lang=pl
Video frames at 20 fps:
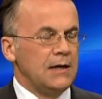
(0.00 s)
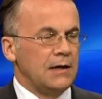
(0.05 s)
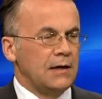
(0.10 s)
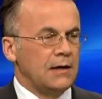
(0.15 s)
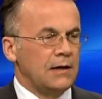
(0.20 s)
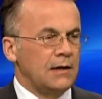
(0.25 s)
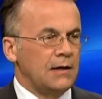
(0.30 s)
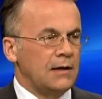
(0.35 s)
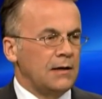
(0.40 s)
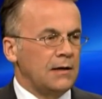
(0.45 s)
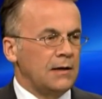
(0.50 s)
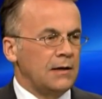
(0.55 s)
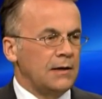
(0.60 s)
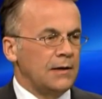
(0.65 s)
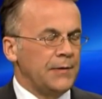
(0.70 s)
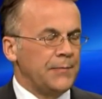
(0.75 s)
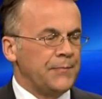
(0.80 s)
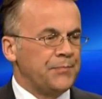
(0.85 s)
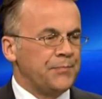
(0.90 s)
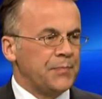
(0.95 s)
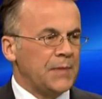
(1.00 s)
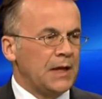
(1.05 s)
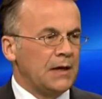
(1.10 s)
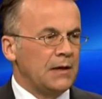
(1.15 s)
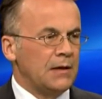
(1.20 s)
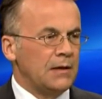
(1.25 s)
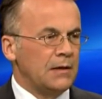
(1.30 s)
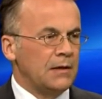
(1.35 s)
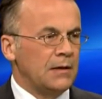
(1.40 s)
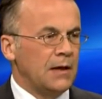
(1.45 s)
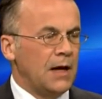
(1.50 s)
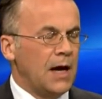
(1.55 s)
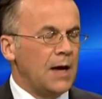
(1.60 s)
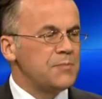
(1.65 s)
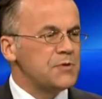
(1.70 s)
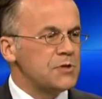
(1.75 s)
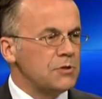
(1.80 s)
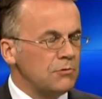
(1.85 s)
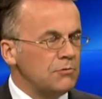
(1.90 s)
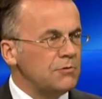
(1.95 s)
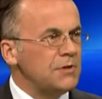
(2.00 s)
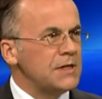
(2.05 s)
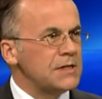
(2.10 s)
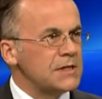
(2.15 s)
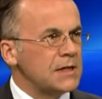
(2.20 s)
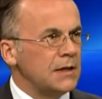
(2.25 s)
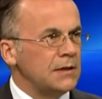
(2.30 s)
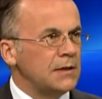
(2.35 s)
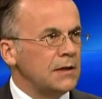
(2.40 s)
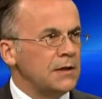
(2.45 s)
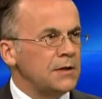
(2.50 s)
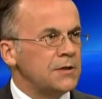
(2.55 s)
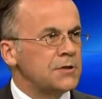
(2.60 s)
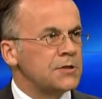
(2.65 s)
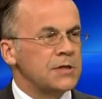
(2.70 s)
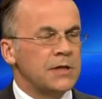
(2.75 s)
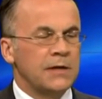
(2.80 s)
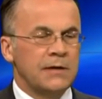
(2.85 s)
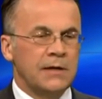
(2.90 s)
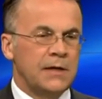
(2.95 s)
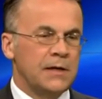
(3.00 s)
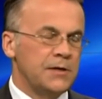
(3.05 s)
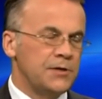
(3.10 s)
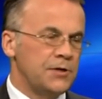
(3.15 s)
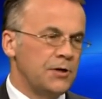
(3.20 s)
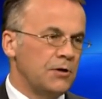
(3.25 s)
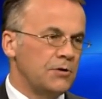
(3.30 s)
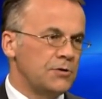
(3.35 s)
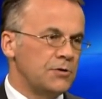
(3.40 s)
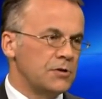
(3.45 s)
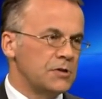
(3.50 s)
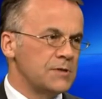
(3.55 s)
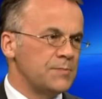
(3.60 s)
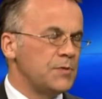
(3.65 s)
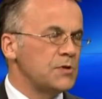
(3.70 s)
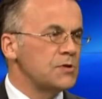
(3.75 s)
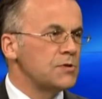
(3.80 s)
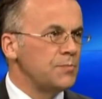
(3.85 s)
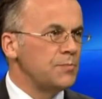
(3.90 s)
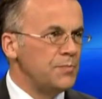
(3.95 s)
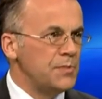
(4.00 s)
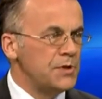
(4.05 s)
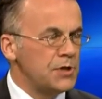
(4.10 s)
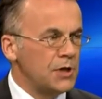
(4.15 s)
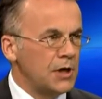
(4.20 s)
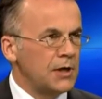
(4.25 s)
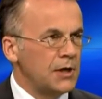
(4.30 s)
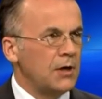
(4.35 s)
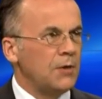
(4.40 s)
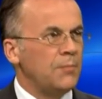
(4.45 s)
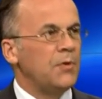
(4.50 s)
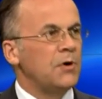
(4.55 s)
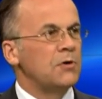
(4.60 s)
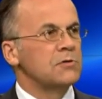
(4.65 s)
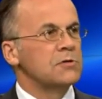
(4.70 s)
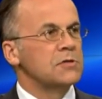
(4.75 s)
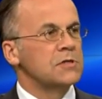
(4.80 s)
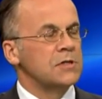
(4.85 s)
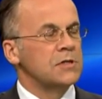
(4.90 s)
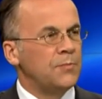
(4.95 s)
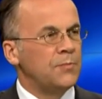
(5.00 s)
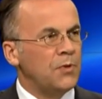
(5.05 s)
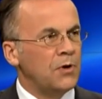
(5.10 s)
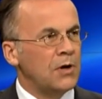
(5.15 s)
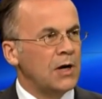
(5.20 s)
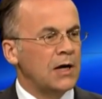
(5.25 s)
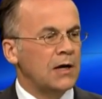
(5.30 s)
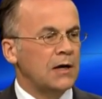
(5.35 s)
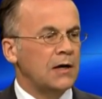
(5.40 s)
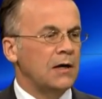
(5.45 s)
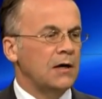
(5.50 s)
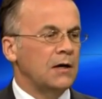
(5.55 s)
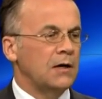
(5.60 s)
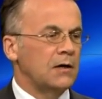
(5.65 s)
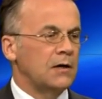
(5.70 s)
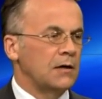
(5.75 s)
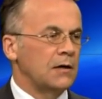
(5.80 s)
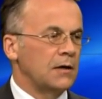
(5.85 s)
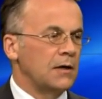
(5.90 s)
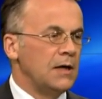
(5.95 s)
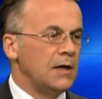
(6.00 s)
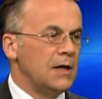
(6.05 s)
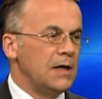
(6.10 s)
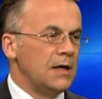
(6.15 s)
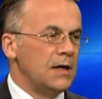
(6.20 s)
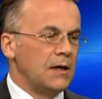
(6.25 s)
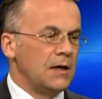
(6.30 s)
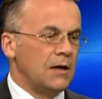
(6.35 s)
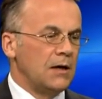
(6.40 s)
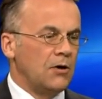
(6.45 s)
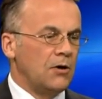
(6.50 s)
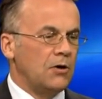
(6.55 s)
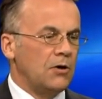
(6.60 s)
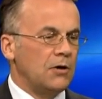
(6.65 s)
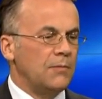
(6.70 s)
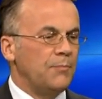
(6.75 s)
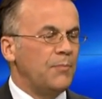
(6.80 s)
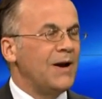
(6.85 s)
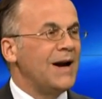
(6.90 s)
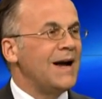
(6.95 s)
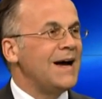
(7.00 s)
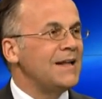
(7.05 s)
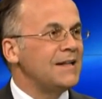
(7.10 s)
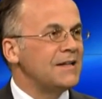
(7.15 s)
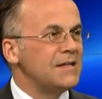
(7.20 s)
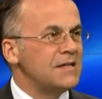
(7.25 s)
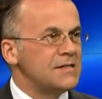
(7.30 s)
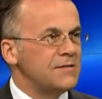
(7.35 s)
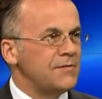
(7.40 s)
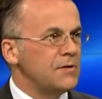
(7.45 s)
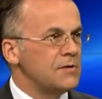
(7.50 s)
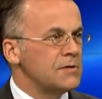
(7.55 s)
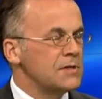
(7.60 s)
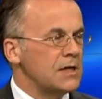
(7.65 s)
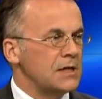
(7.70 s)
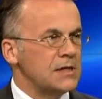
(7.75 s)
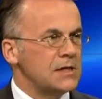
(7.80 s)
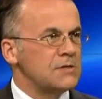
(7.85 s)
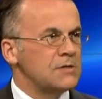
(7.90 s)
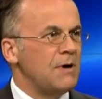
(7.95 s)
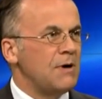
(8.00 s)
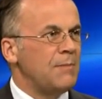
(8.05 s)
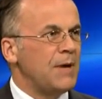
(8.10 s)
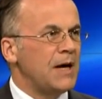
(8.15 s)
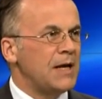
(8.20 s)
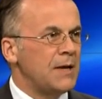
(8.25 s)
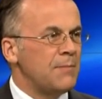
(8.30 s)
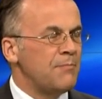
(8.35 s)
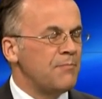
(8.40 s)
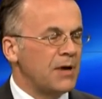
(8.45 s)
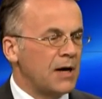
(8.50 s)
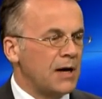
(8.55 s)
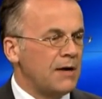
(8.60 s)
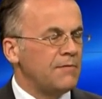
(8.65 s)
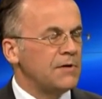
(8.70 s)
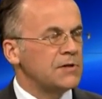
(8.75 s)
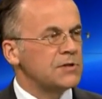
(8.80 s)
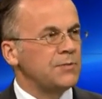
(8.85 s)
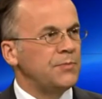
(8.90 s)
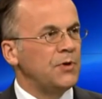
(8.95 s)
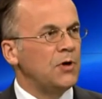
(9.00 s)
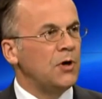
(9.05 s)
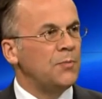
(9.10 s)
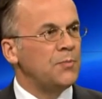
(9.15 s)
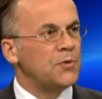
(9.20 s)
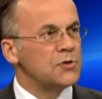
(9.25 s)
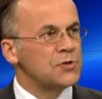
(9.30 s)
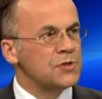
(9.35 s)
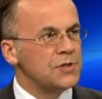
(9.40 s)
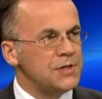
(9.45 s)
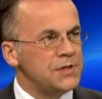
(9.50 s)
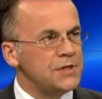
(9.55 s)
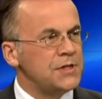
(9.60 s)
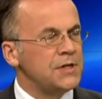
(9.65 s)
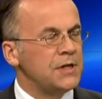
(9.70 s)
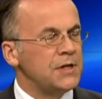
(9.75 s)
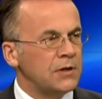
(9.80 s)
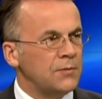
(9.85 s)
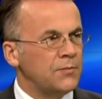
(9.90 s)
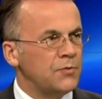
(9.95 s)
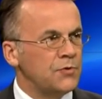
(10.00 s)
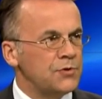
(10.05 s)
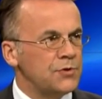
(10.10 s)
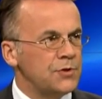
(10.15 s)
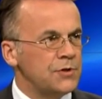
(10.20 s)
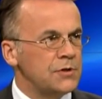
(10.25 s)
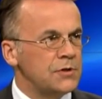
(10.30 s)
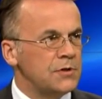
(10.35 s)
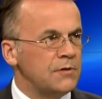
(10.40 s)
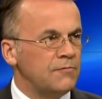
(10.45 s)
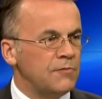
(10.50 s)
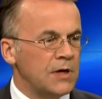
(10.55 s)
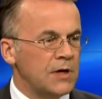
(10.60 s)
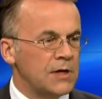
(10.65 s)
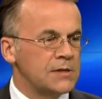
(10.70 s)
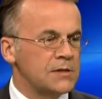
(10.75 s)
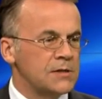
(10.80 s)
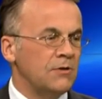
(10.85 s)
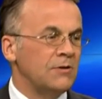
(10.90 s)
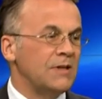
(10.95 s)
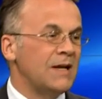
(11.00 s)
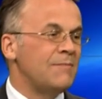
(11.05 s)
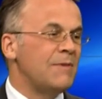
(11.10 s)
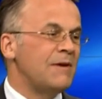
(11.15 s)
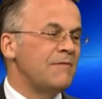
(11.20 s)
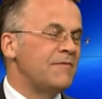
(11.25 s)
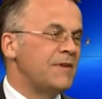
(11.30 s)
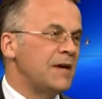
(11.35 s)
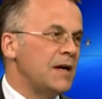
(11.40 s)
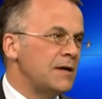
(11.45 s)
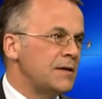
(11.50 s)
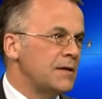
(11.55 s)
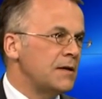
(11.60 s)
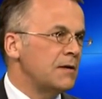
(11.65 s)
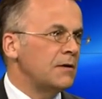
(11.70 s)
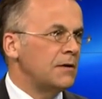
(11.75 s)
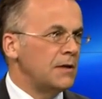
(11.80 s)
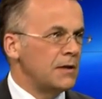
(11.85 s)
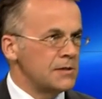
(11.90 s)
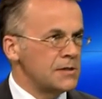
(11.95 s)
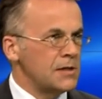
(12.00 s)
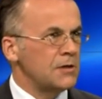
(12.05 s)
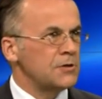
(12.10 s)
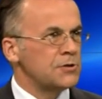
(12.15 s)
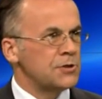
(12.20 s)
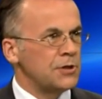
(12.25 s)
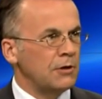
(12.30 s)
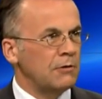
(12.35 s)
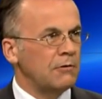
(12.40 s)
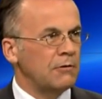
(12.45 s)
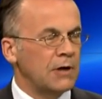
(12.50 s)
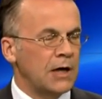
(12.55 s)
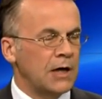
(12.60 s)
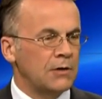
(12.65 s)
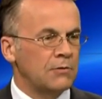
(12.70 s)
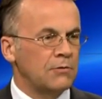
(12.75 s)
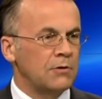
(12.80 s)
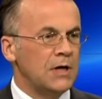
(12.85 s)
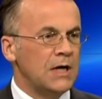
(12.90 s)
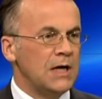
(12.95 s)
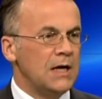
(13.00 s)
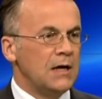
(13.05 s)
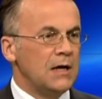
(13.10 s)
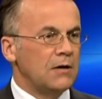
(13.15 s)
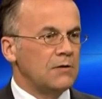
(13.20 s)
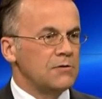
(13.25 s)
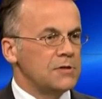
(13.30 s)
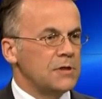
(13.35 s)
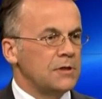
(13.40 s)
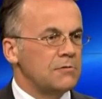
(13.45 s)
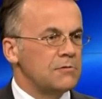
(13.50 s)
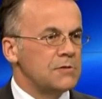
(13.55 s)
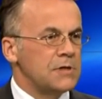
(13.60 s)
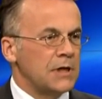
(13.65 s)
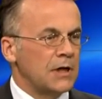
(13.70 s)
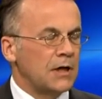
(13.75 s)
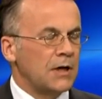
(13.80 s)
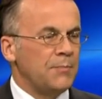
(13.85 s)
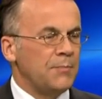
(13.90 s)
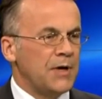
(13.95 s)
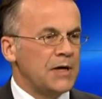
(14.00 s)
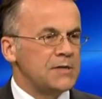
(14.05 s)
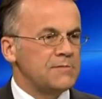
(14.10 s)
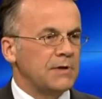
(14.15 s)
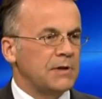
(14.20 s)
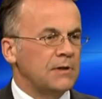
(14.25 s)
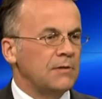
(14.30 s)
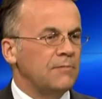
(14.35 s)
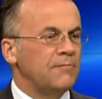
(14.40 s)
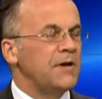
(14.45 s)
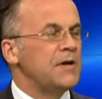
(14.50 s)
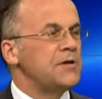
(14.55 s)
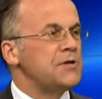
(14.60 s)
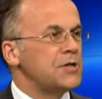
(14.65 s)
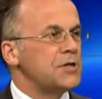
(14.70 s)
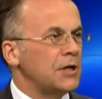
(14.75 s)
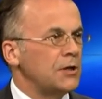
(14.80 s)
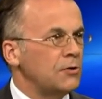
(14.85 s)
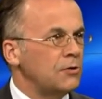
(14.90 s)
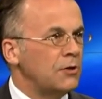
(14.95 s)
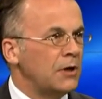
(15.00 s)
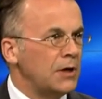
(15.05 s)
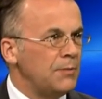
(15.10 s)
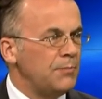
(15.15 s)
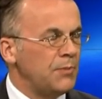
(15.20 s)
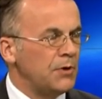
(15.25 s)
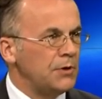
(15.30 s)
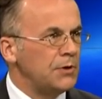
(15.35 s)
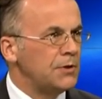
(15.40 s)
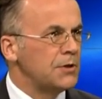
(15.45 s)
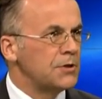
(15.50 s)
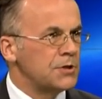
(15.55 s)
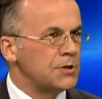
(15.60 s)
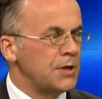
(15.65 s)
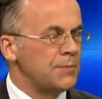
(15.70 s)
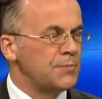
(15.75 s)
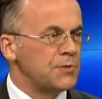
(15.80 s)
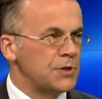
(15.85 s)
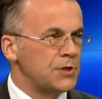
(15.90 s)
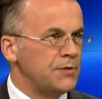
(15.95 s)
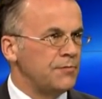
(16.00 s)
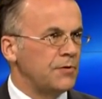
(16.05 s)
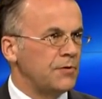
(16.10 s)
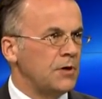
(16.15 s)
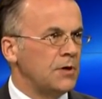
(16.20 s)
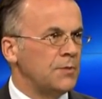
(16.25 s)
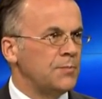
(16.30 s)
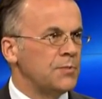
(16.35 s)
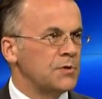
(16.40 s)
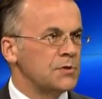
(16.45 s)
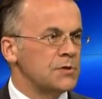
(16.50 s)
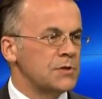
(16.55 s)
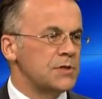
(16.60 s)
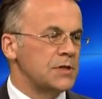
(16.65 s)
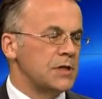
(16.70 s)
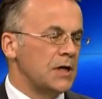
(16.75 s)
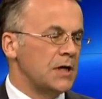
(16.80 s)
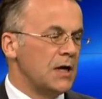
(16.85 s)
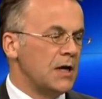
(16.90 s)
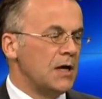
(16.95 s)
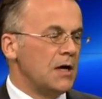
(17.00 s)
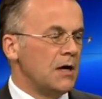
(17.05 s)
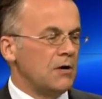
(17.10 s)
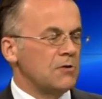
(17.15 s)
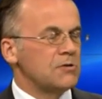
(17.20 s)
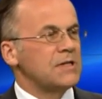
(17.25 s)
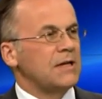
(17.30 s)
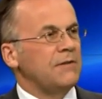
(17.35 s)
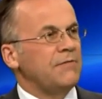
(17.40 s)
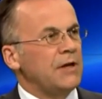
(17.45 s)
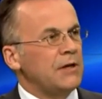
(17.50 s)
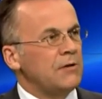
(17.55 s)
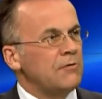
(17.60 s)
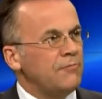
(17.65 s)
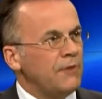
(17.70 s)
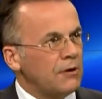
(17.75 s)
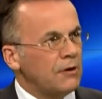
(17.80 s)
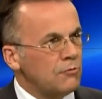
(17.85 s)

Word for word: E, absolutnie skandaliczne, jeśli chodzi o sposób myślenia o Polsce, o Polakach, e, o plany związane z łamaniem prawa, żeby opozycji nie dopuścić do władzy, o namawianie niezależnego organu konstytucyjnego państwa do wejścia do gry politycznej przeciwko opozycji, o stawianiu